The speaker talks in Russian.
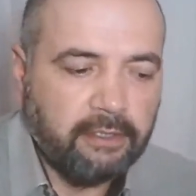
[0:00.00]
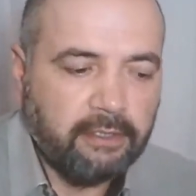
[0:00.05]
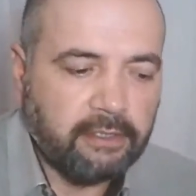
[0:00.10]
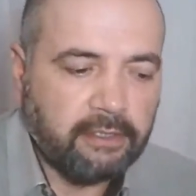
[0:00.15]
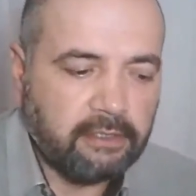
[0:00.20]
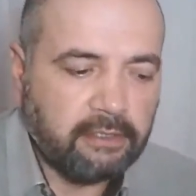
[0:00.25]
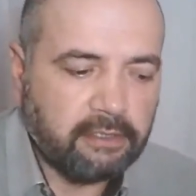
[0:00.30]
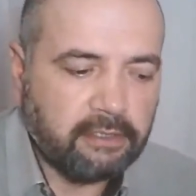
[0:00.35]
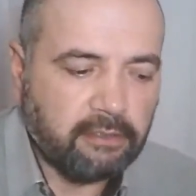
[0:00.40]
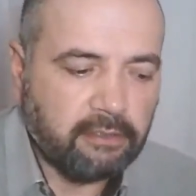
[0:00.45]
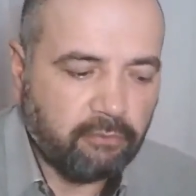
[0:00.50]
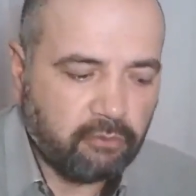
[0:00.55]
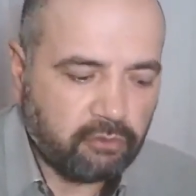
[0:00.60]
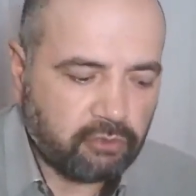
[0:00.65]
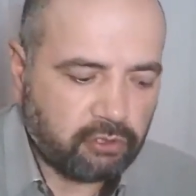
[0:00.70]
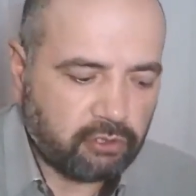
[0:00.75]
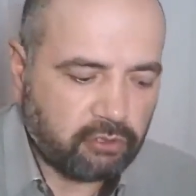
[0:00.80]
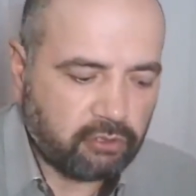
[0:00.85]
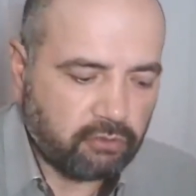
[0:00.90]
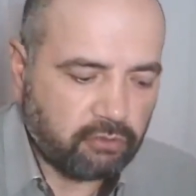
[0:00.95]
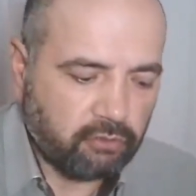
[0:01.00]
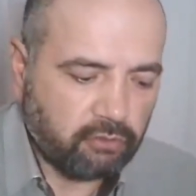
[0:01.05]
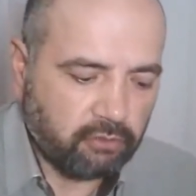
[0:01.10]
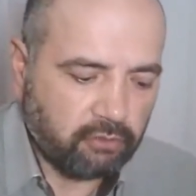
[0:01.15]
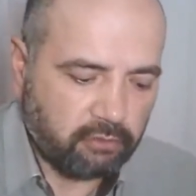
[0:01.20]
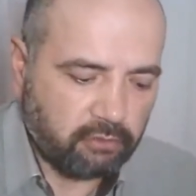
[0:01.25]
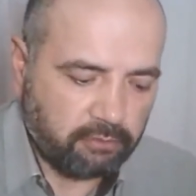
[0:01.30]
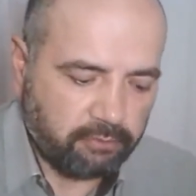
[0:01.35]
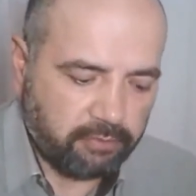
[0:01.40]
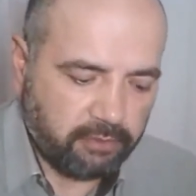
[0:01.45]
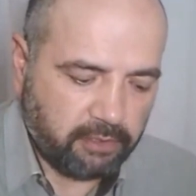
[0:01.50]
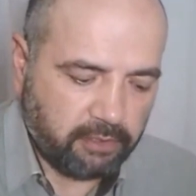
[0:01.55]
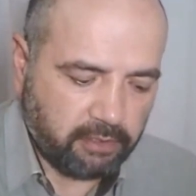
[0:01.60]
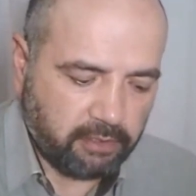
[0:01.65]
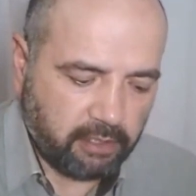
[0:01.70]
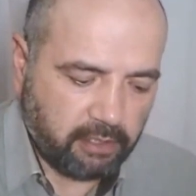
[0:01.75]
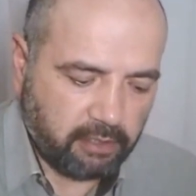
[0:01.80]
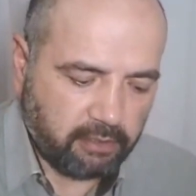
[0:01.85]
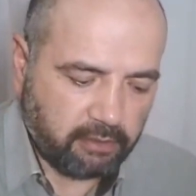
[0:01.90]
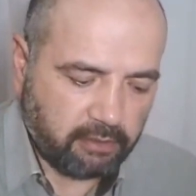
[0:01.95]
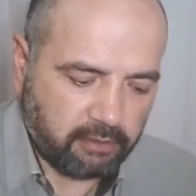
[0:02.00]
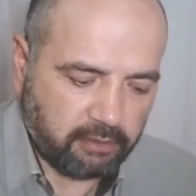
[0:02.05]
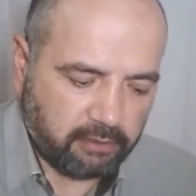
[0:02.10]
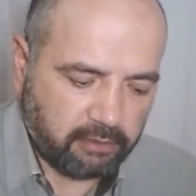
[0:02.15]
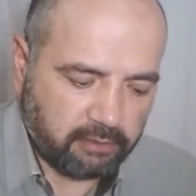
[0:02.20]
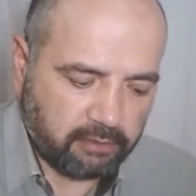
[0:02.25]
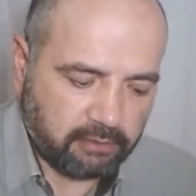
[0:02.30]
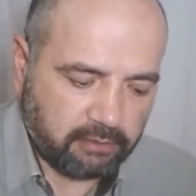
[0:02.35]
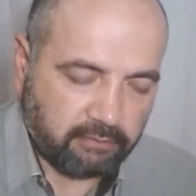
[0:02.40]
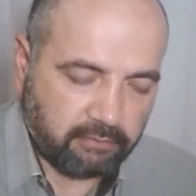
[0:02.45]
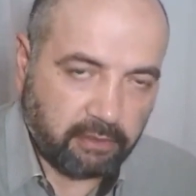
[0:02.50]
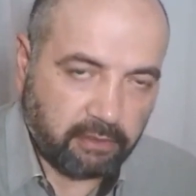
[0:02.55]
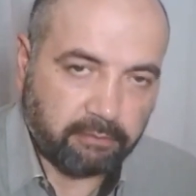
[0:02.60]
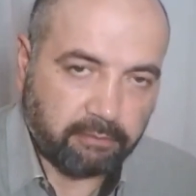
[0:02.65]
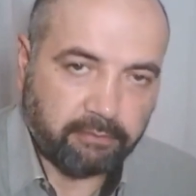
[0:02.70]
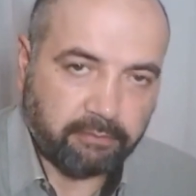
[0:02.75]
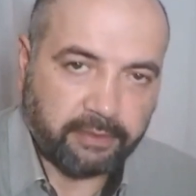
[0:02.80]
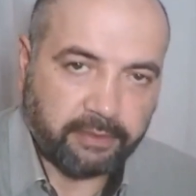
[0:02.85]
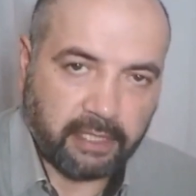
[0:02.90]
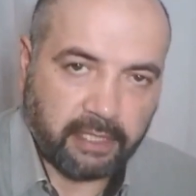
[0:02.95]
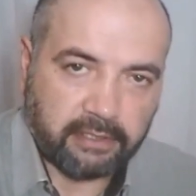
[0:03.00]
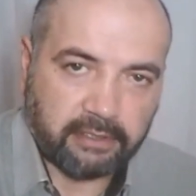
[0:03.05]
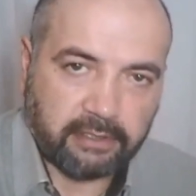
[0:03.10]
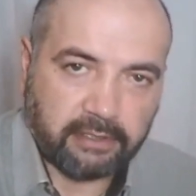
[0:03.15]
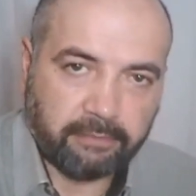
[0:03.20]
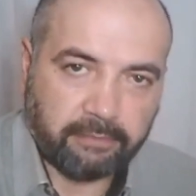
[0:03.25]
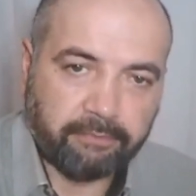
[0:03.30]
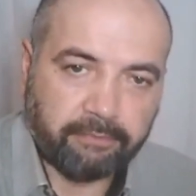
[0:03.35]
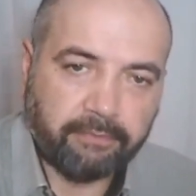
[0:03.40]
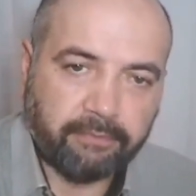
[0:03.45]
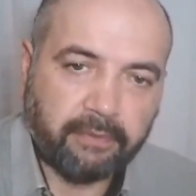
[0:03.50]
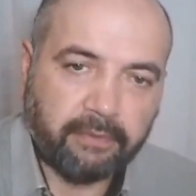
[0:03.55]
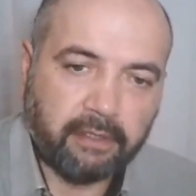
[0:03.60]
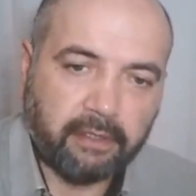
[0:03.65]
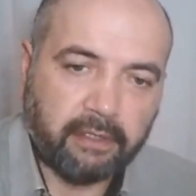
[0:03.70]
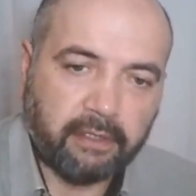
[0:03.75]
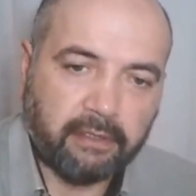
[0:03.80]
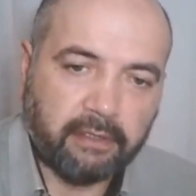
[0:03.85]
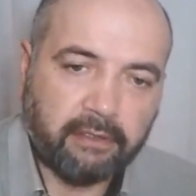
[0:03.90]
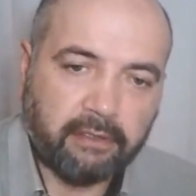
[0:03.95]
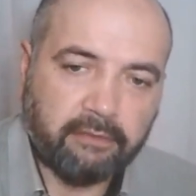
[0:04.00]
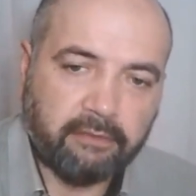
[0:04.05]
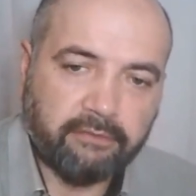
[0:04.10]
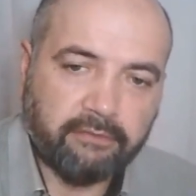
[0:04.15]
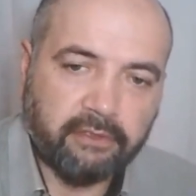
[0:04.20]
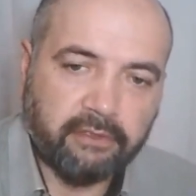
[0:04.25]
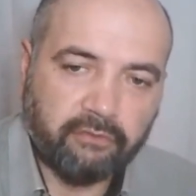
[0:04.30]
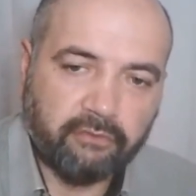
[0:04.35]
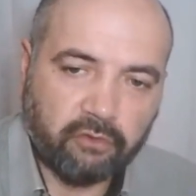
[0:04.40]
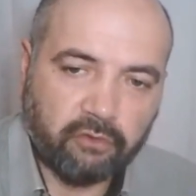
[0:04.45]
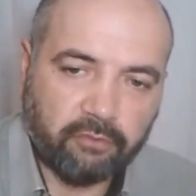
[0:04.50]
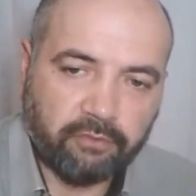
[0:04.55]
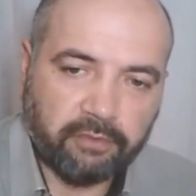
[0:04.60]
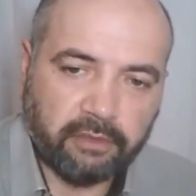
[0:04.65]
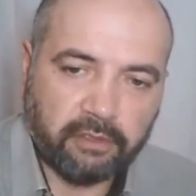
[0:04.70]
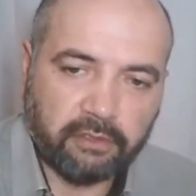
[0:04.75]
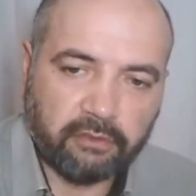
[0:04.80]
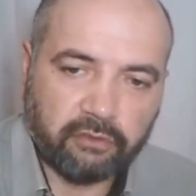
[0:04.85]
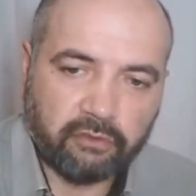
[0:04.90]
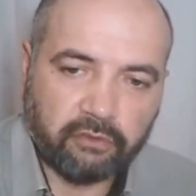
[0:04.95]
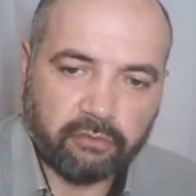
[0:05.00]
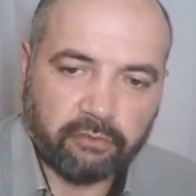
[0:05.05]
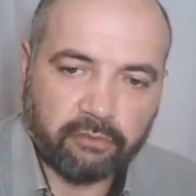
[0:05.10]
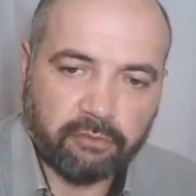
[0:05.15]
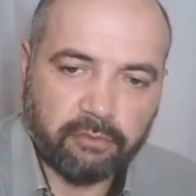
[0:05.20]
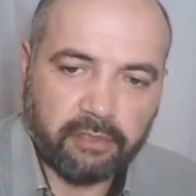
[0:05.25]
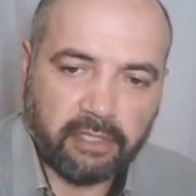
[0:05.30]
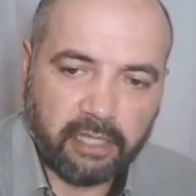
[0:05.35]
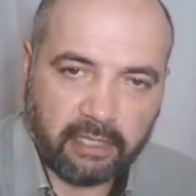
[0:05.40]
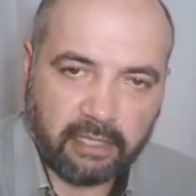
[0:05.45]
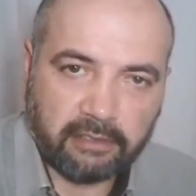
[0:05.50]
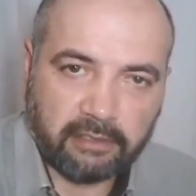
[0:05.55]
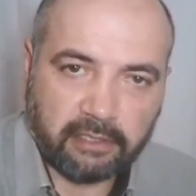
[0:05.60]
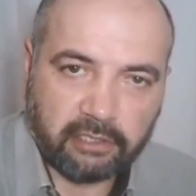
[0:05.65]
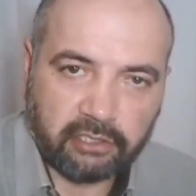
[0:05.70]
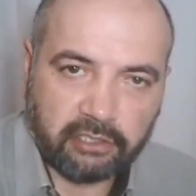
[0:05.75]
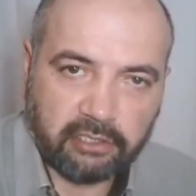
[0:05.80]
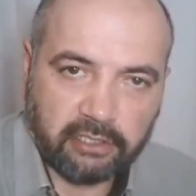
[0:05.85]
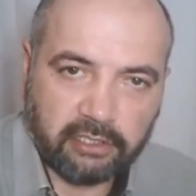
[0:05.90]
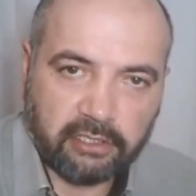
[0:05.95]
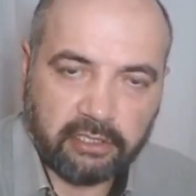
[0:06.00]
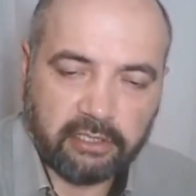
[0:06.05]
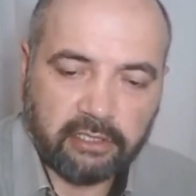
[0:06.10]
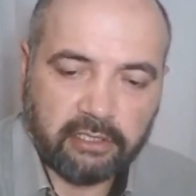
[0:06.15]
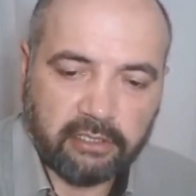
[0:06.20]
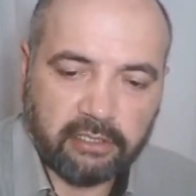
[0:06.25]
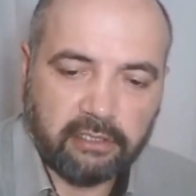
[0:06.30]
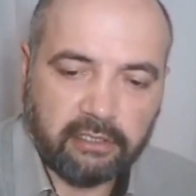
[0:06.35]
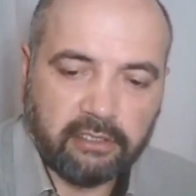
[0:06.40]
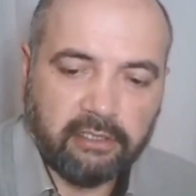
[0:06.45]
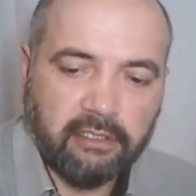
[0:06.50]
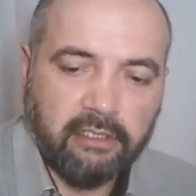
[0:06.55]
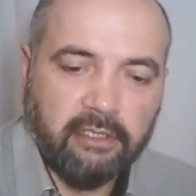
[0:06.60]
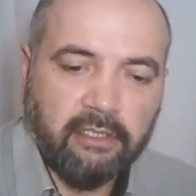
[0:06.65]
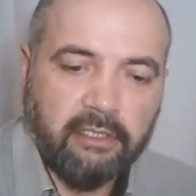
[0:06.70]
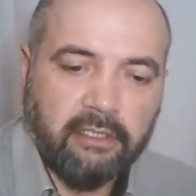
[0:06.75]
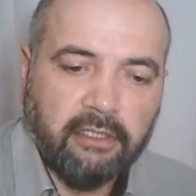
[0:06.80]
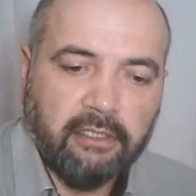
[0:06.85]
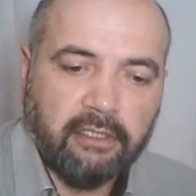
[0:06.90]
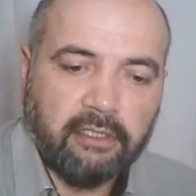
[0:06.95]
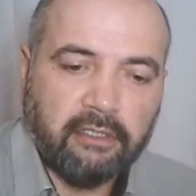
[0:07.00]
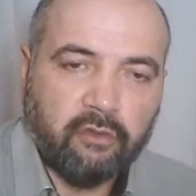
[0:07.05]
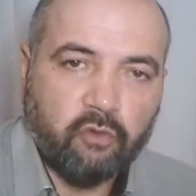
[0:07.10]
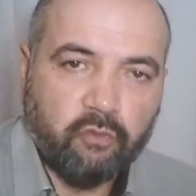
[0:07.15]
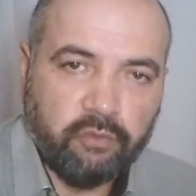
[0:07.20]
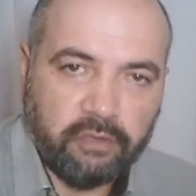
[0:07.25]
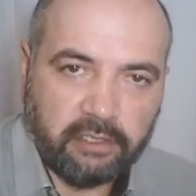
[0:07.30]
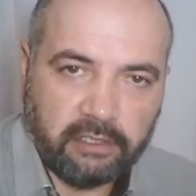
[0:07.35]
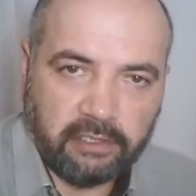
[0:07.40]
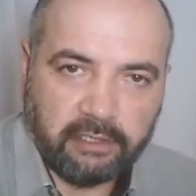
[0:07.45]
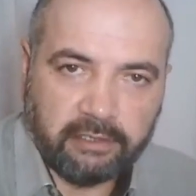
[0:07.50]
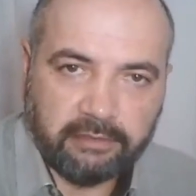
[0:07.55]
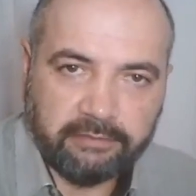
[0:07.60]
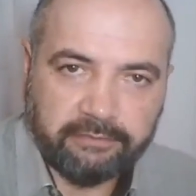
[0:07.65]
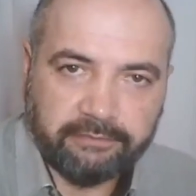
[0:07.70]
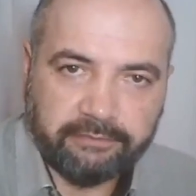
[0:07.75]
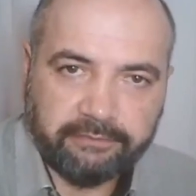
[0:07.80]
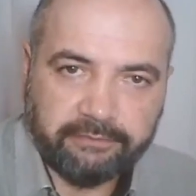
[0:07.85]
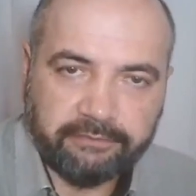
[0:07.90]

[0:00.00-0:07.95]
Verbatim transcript: Если не можешь, то передай а, своим братьям а, в Европе, чтобы меня нашли и убили.